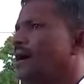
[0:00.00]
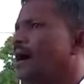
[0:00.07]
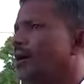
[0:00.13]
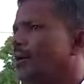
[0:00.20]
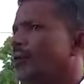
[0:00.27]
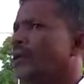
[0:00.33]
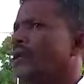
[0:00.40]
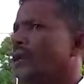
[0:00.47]

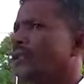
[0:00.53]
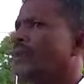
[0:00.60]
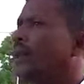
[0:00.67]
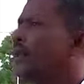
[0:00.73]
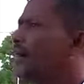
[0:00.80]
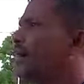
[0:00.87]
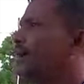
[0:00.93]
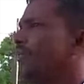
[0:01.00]
ஆளுநரின்
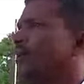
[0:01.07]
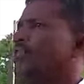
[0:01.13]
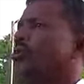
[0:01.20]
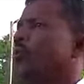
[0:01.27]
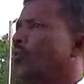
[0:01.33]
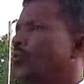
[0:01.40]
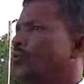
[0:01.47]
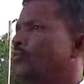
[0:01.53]
அதிகாரங்களை
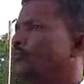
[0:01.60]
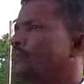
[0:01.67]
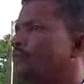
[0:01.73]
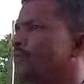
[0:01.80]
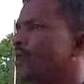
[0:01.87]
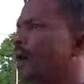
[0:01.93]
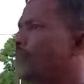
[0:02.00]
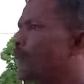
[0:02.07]
வைத்துக்கொண்டு
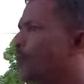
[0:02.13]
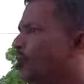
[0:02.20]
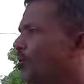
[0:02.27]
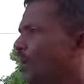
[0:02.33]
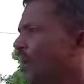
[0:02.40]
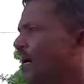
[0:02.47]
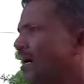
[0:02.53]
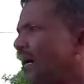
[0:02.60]
அப்பொழுது
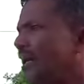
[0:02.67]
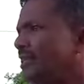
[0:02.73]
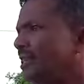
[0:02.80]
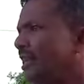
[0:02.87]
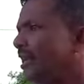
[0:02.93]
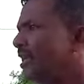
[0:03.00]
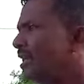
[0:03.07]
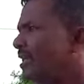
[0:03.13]
நாங்கள்
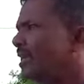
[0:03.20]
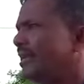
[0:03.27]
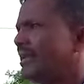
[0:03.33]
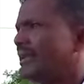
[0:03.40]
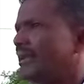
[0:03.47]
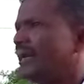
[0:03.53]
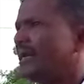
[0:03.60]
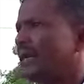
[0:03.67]
களத்திலே இறங்கி
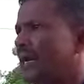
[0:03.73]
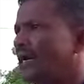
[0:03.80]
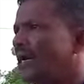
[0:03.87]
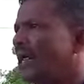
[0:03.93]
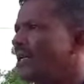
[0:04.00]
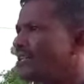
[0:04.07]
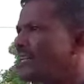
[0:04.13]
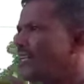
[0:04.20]

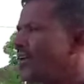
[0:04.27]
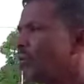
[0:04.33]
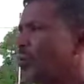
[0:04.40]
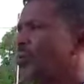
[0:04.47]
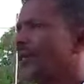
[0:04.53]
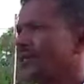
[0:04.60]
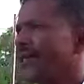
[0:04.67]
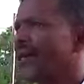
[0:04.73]
எங்களால்
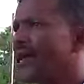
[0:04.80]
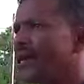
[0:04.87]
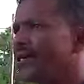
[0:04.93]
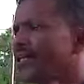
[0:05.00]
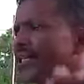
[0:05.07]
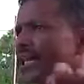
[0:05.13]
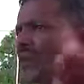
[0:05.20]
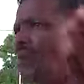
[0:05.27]
செய்யக்கூடிய ஜனநாயக
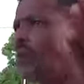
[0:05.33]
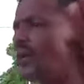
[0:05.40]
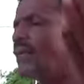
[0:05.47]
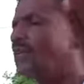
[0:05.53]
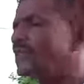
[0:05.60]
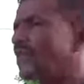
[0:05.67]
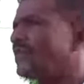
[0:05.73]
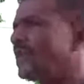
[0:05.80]
ரீதியான
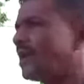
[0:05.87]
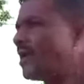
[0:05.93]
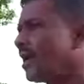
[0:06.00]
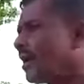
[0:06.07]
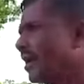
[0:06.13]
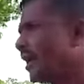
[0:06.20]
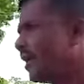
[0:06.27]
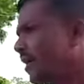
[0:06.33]
போராட்டத்தை தான்
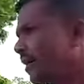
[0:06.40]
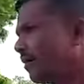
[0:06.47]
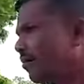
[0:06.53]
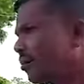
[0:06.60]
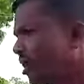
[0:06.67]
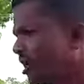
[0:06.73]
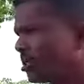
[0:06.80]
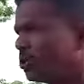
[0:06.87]
நாங்கள்
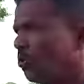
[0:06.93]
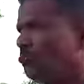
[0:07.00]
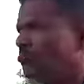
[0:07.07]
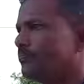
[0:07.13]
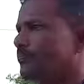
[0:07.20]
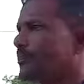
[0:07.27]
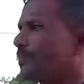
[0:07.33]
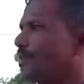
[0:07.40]
முன்னெடுத்தோம்
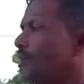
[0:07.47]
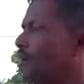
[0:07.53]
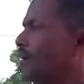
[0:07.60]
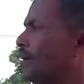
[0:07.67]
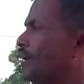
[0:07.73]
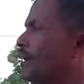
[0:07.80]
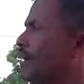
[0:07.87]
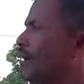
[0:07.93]

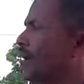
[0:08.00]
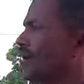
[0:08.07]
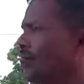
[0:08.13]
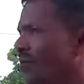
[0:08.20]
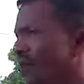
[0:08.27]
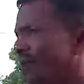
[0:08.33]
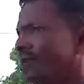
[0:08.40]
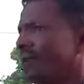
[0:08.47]

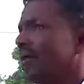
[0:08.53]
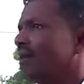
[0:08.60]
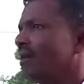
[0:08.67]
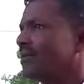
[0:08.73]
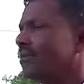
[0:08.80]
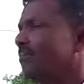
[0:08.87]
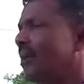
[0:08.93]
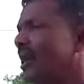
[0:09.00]
அவ்வாறு
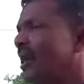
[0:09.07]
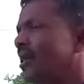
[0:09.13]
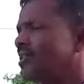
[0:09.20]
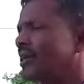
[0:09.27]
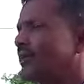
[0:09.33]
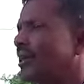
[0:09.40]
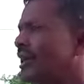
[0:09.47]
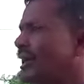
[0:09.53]
நாங்கள் அந்த மாகாண
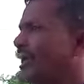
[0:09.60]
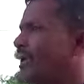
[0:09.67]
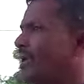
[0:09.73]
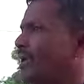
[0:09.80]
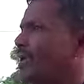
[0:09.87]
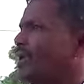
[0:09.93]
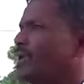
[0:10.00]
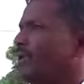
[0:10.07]
சபையிலே
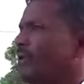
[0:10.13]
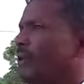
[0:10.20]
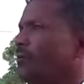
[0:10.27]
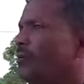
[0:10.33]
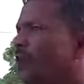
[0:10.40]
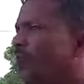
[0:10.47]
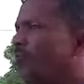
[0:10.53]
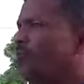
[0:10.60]

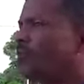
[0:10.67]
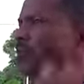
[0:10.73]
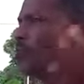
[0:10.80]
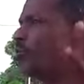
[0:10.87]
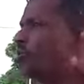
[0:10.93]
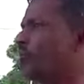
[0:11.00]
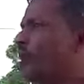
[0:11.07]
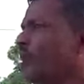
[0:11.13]
மிகவும் ஒரு
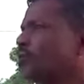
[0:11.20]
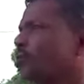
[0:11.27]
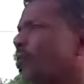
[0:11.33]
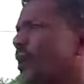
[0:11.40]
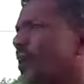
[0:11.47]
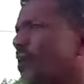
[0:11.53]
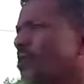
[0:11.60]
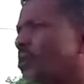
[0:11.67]
மோசமான
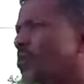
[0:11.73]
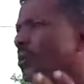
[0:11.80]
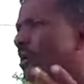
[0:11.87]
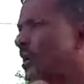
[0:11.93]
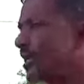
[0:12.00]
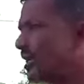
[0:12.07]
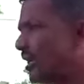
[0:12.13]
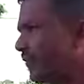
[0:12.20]
சூழலை
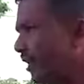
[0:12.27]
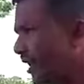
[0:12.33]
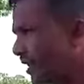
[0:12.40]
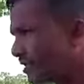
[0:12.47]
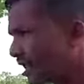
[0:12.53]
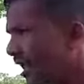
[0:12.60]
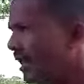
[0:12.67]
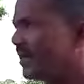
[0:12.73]
எதிர்கொண்டிருக்கின்ற
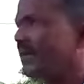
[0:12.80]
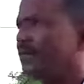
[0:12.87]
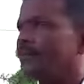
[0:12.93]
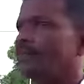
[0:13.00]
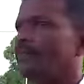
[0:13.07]
வேளையில்தான்